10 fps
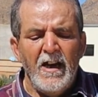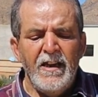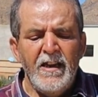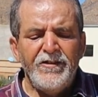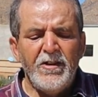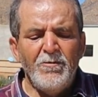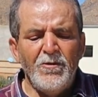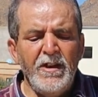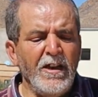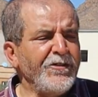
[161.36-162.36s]
النسب
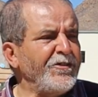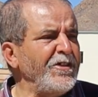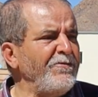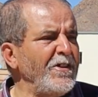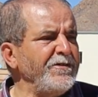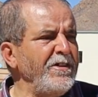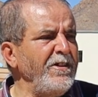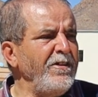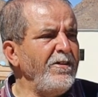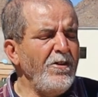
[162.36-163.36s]
إلى
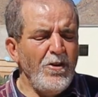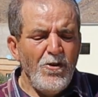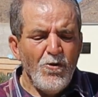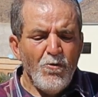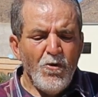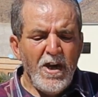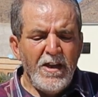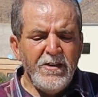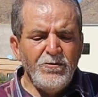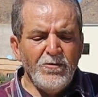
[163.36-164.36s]
الصفة
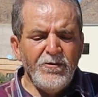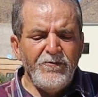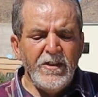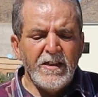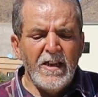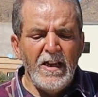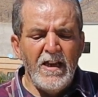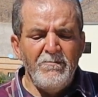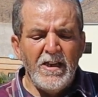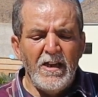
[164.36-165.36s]
وارد في
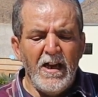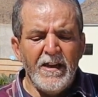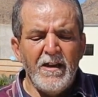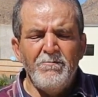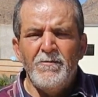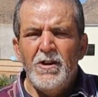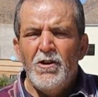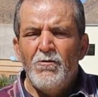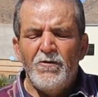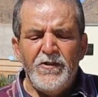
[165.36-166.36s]
كلام العرب
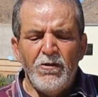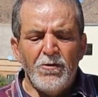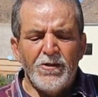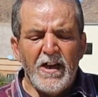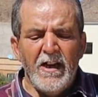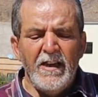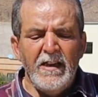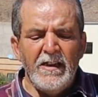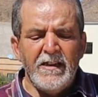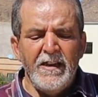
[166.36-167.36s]
وفي القرآن
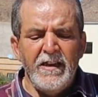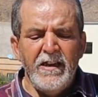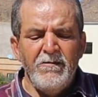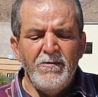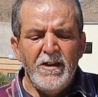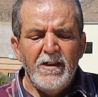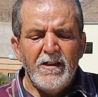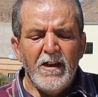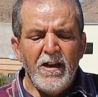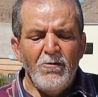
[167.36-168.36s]
الكريم
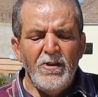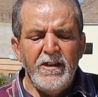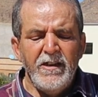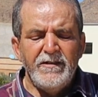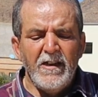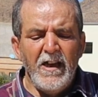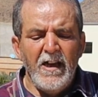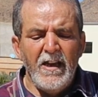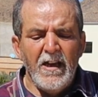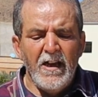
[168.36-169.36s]
كقوله
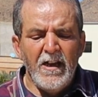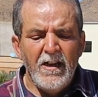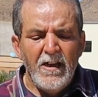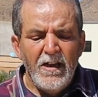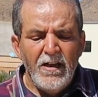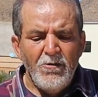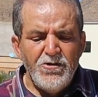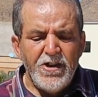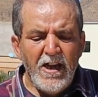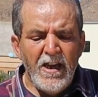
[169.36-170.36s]
تعالى لو
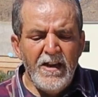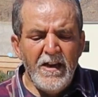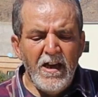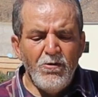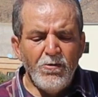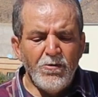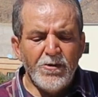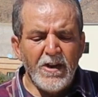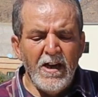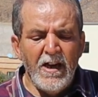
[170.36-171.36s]
جعلناه
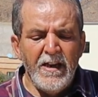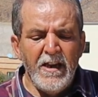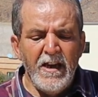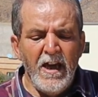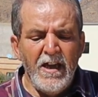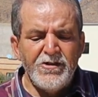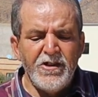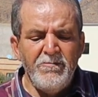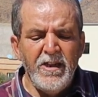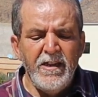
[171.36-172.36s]
قرآنا
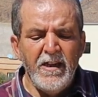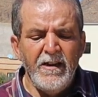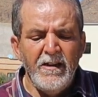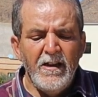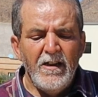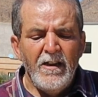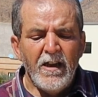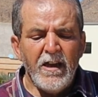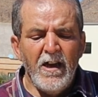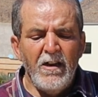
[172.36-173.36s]
أعجميا
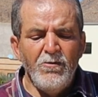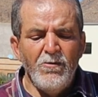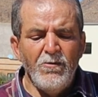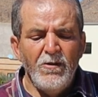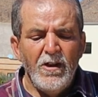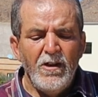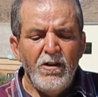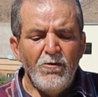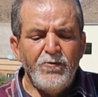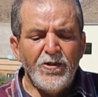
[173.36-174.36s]
لقالوا
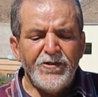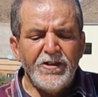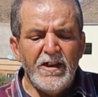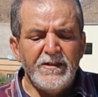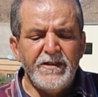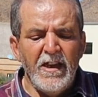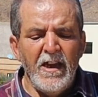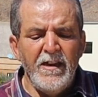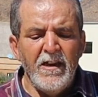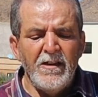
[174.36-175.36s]
لو فصلت
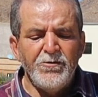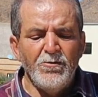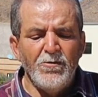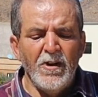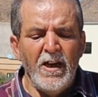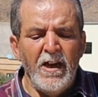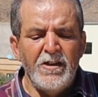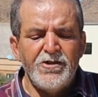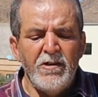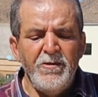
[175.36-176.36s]
آياته
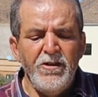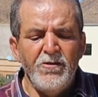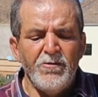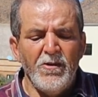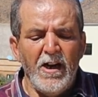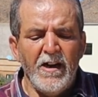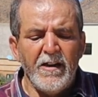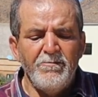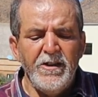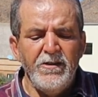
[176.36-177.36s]
أعجمي
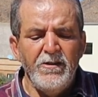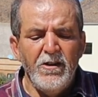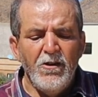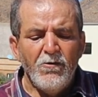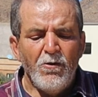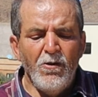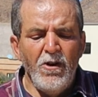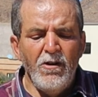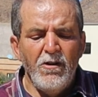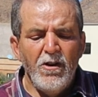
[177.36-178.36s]
وعربي
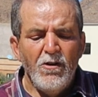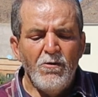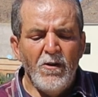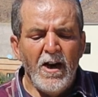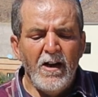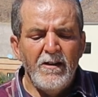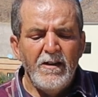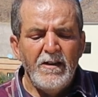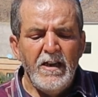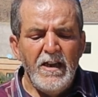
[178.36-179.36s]
قل هو
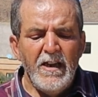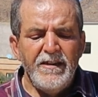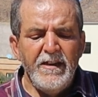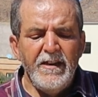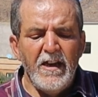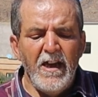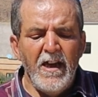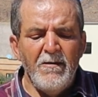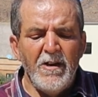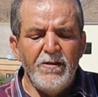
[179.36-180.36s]
للذين
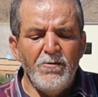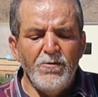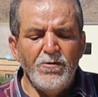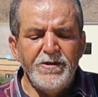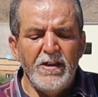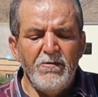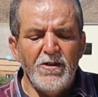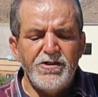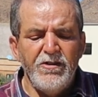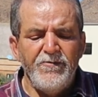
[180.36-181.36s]
آمنوا هدى
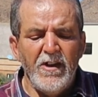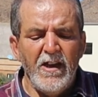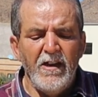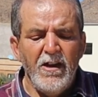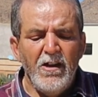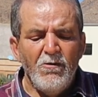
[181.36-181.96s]
وشفاء